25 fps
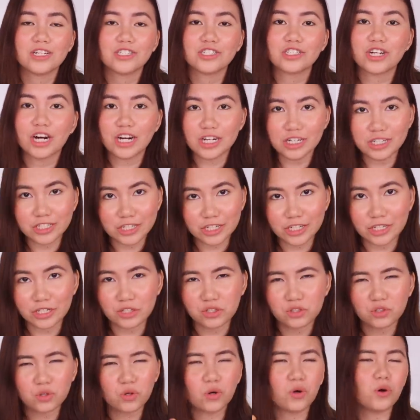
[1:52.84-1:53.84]
charger.
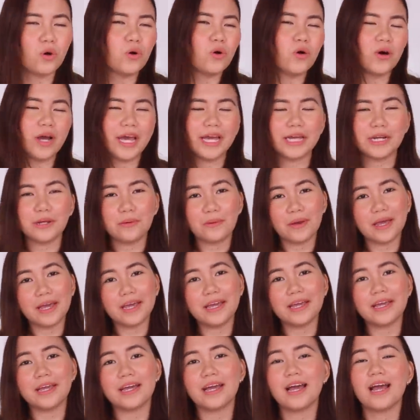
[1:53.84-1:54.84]
So
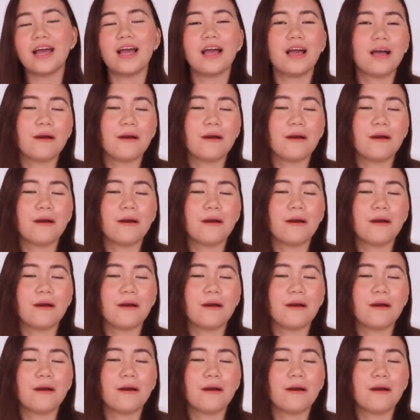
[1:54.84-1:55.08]
anyway,